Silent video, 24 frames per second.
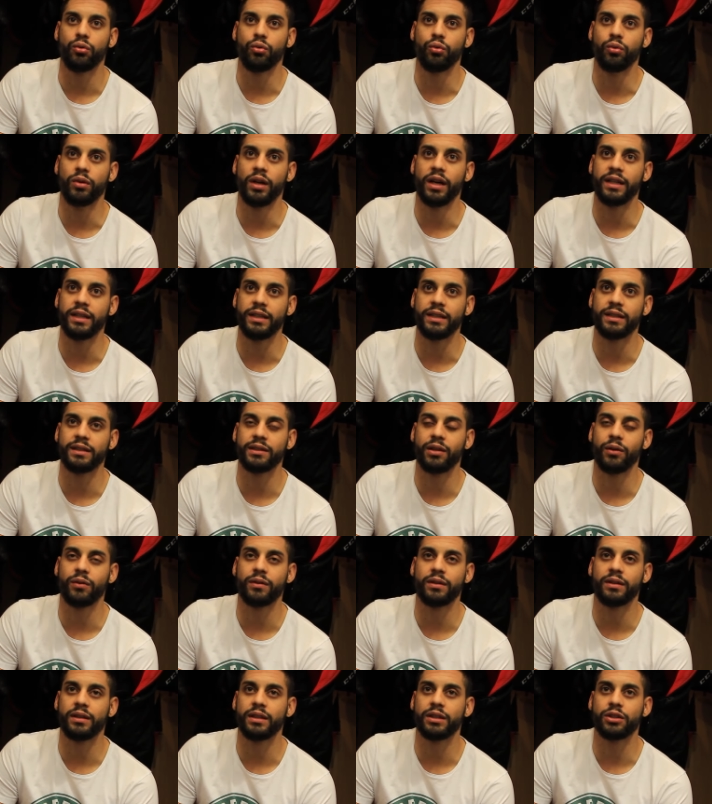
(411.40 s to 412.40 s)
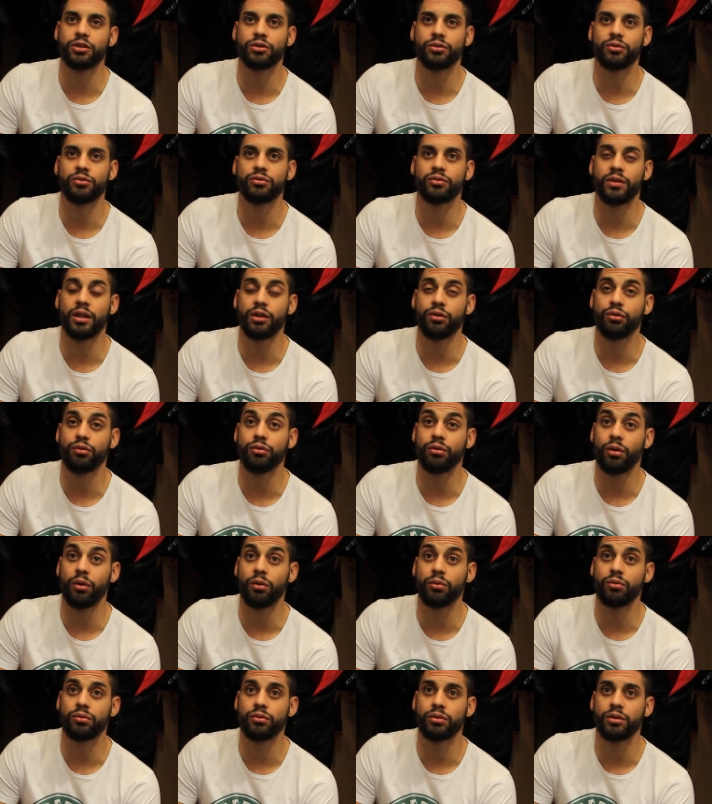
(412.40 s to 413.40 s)
là, ils tentent des choses, où là, tu te
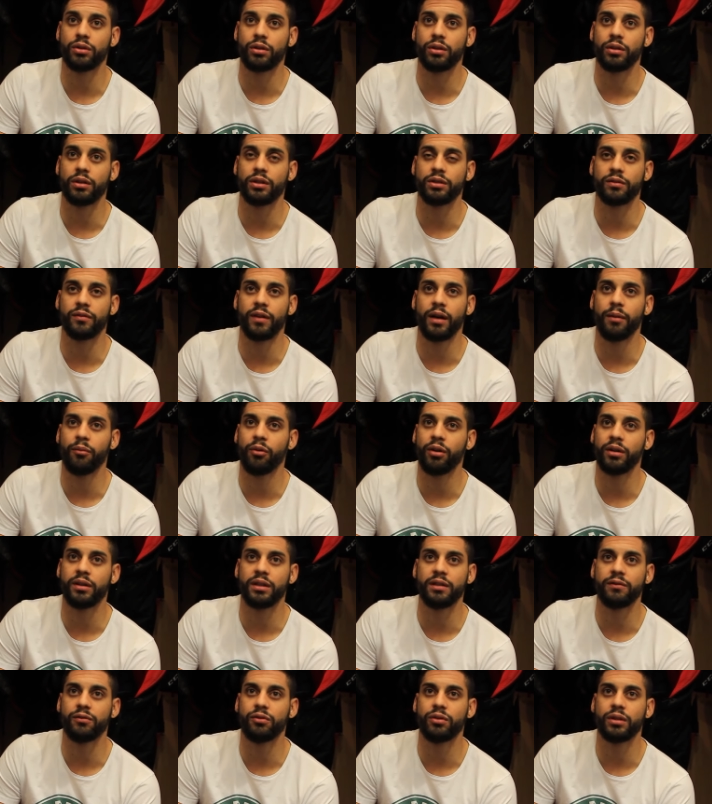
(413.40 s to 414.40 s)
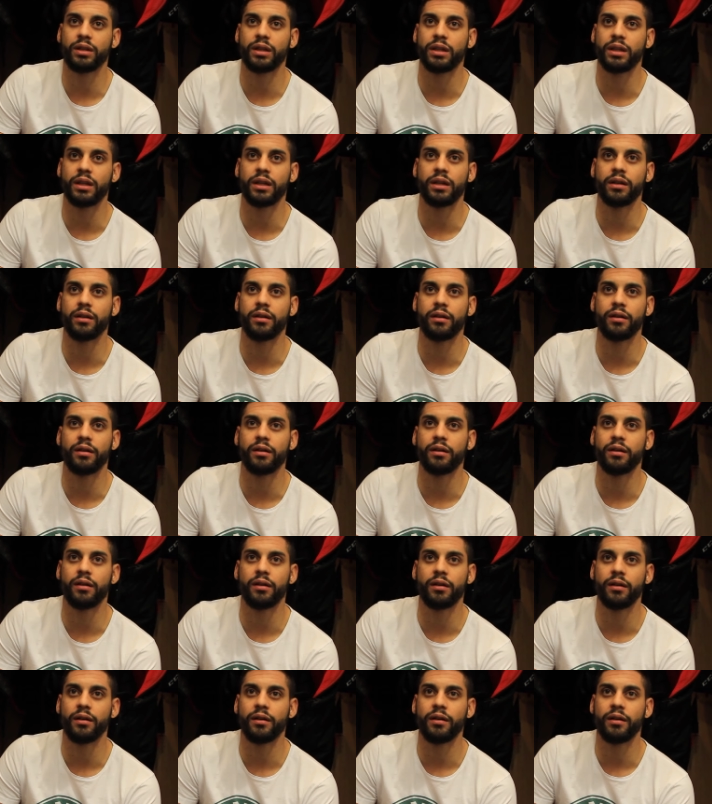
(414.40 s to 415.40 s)
rends compte qu'ils ont vraiment un niveau qui est, euh,
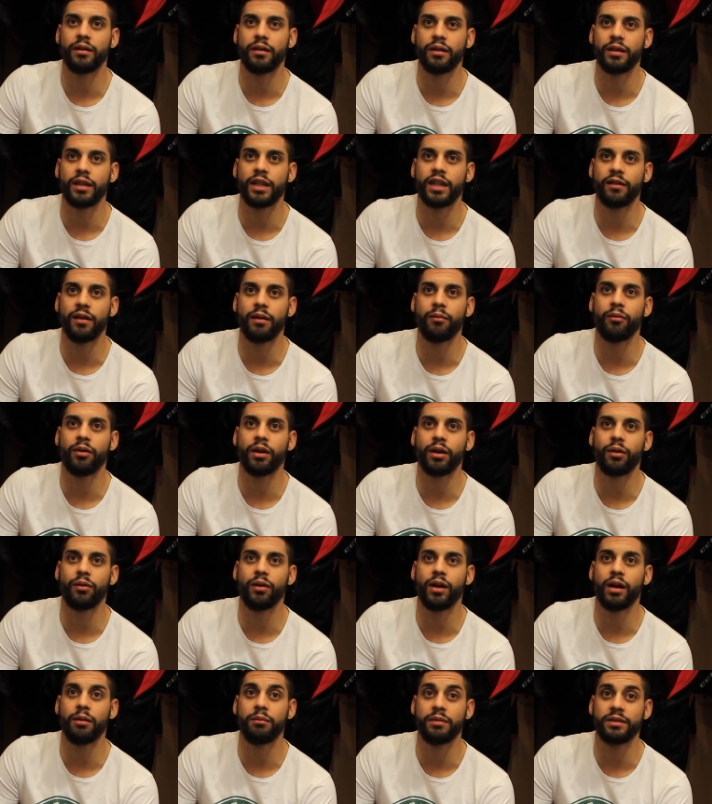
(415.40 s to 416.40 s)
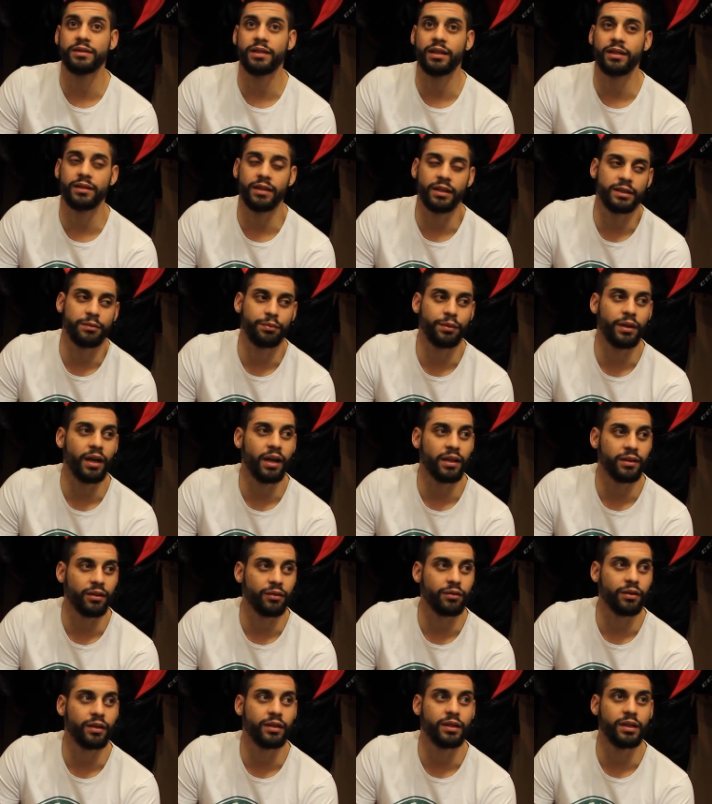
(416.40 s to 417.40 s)
qui est vraiment incroyable. Et ça t'inspire à
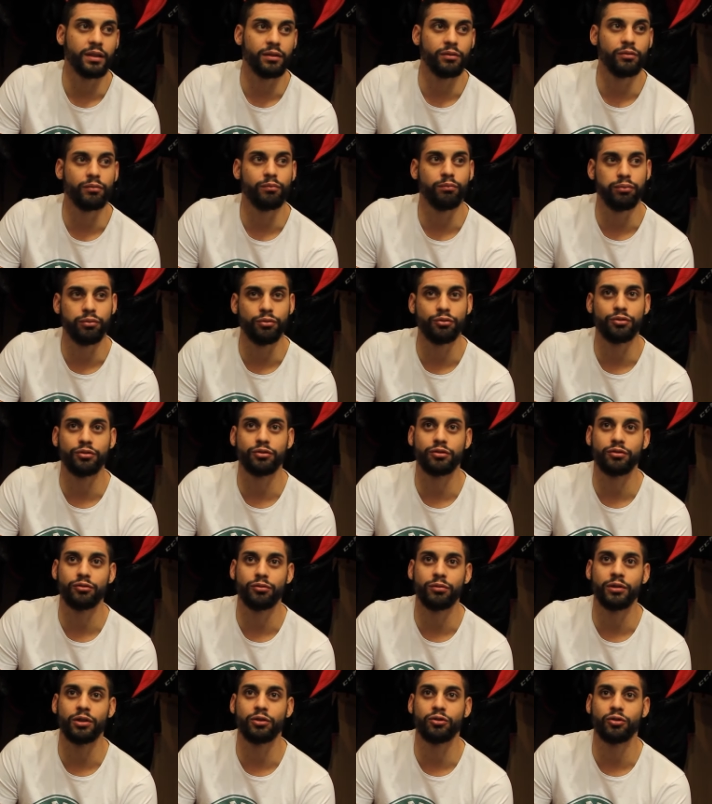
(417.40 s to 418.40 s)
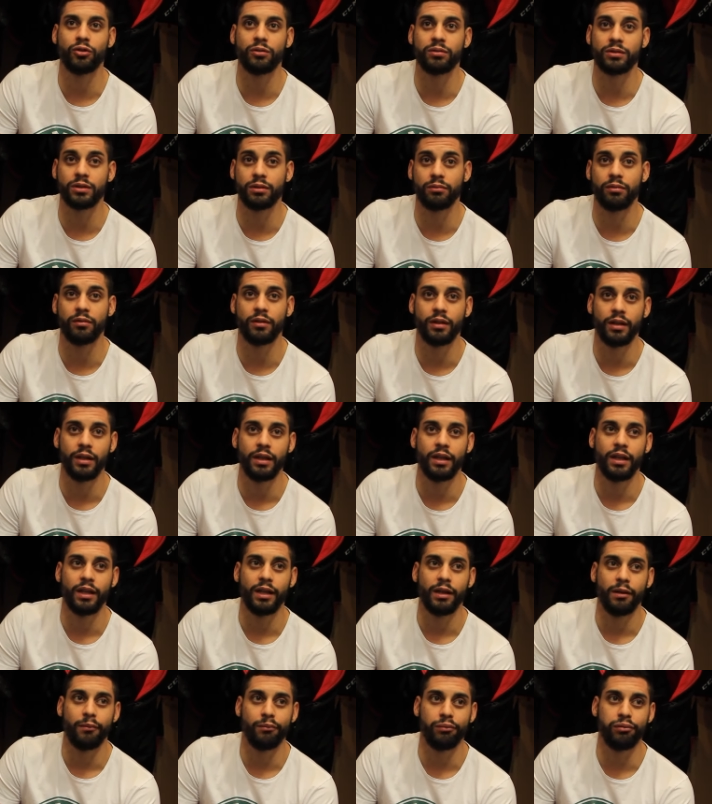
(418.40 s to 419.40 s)
t'entraîner plus tous les jours, parce que bon,
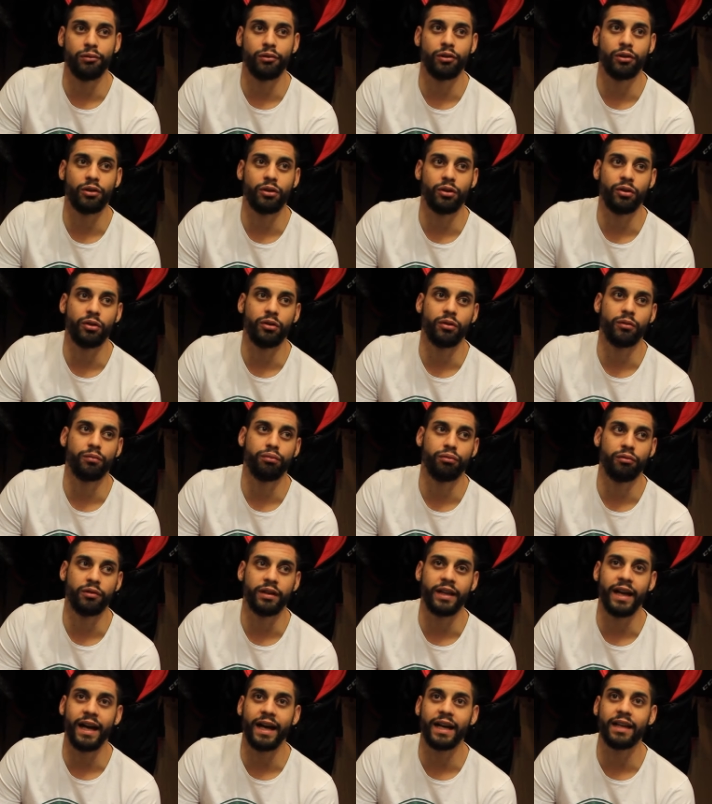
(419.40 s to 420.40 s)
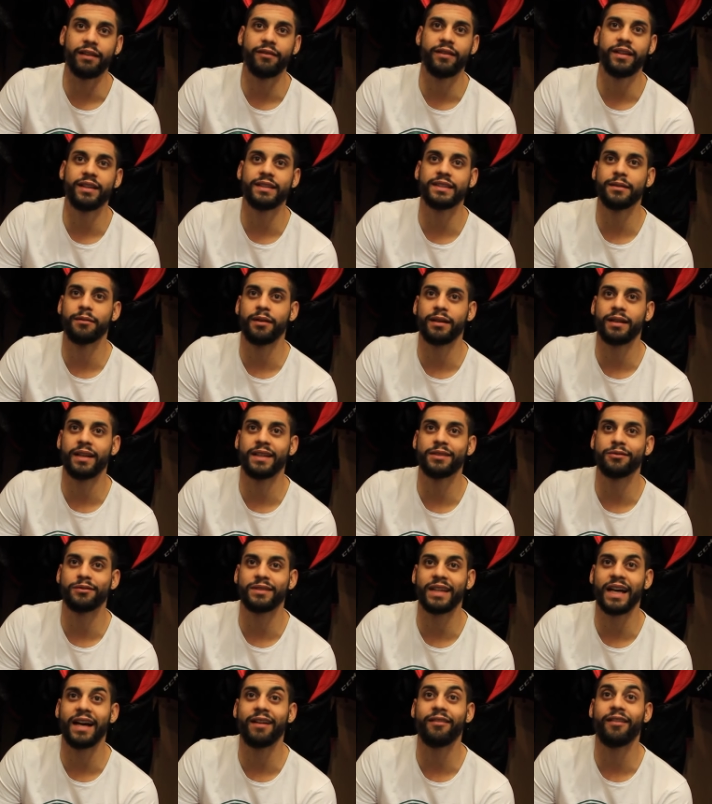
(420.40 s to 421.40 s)
pour, que, euh, pour y arriver, ces mecs-là, ils
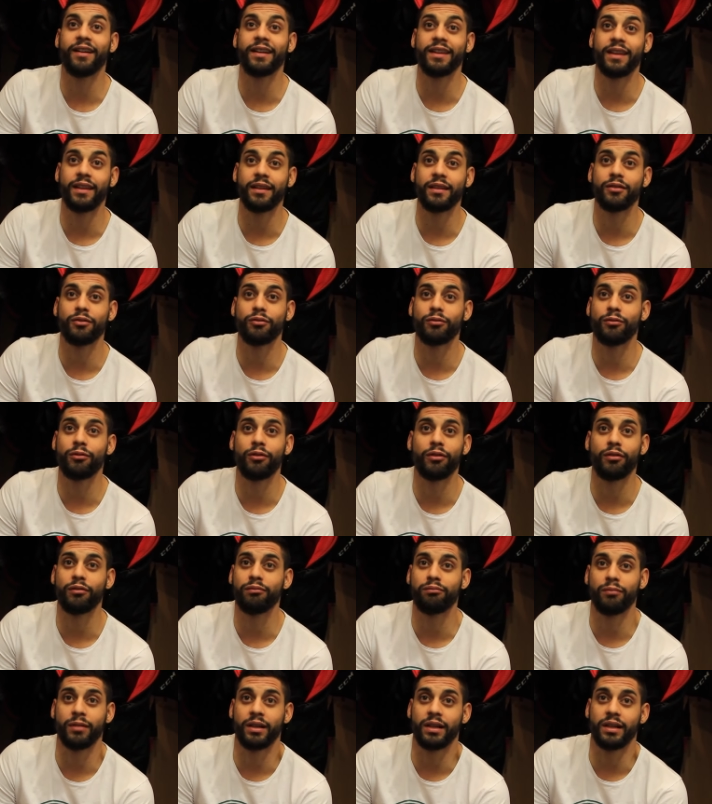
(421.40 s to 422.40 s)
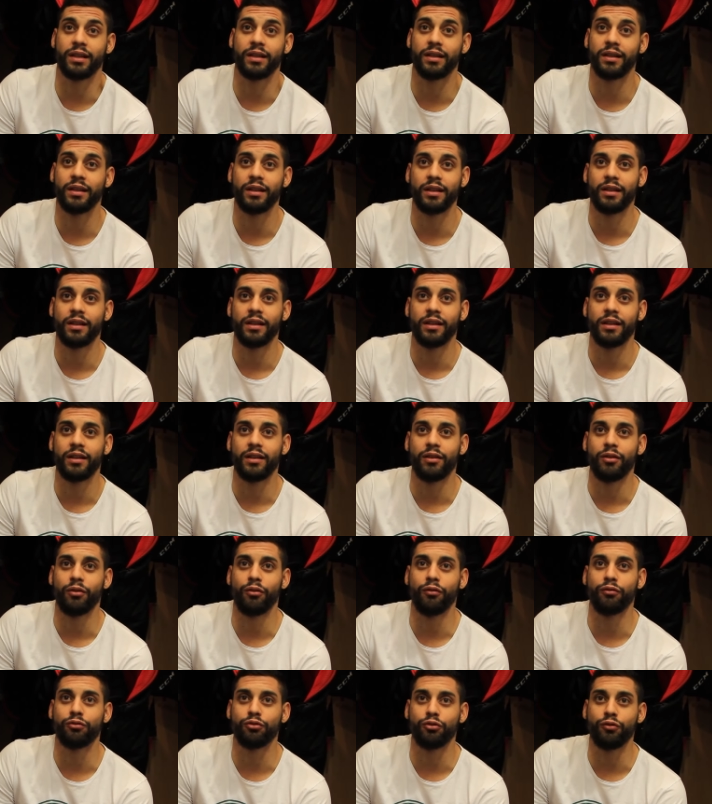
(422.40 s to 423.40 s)
ont travaillé. tout le
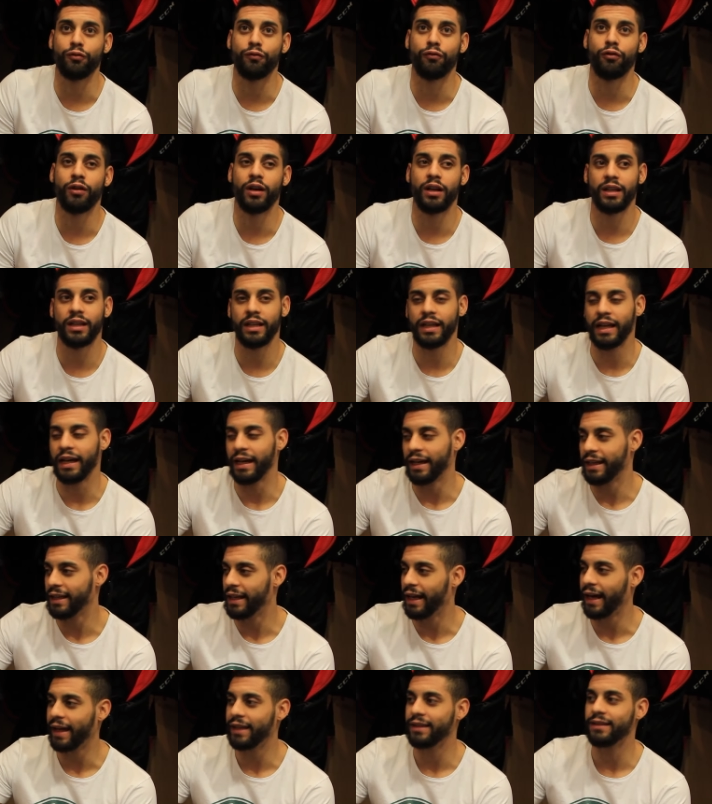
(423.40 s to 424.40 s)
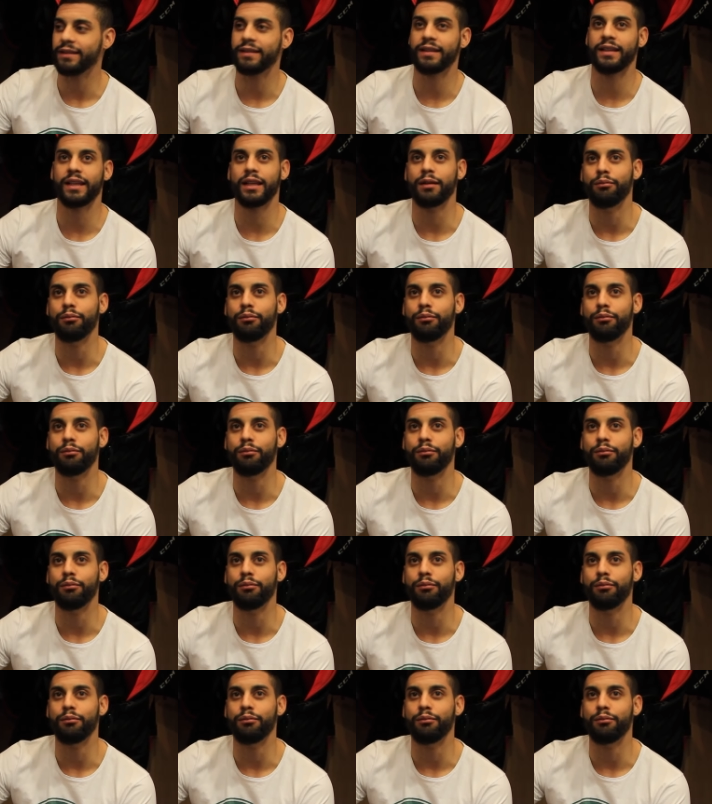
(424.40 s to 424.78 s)
bon, tu vois, les highlights, c'est les